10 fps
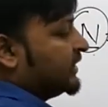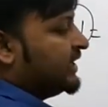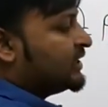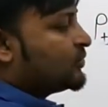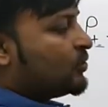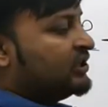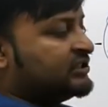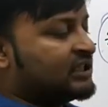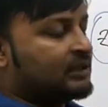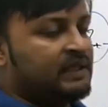कि
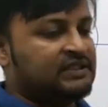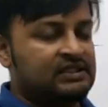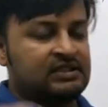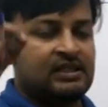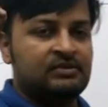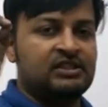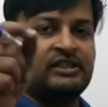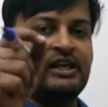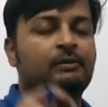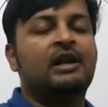कोई सा भी सिस्टम
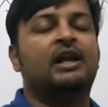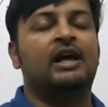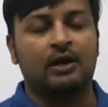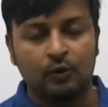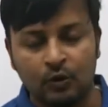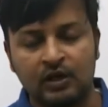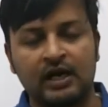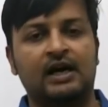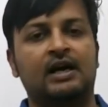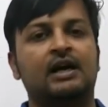स्टेबल होगा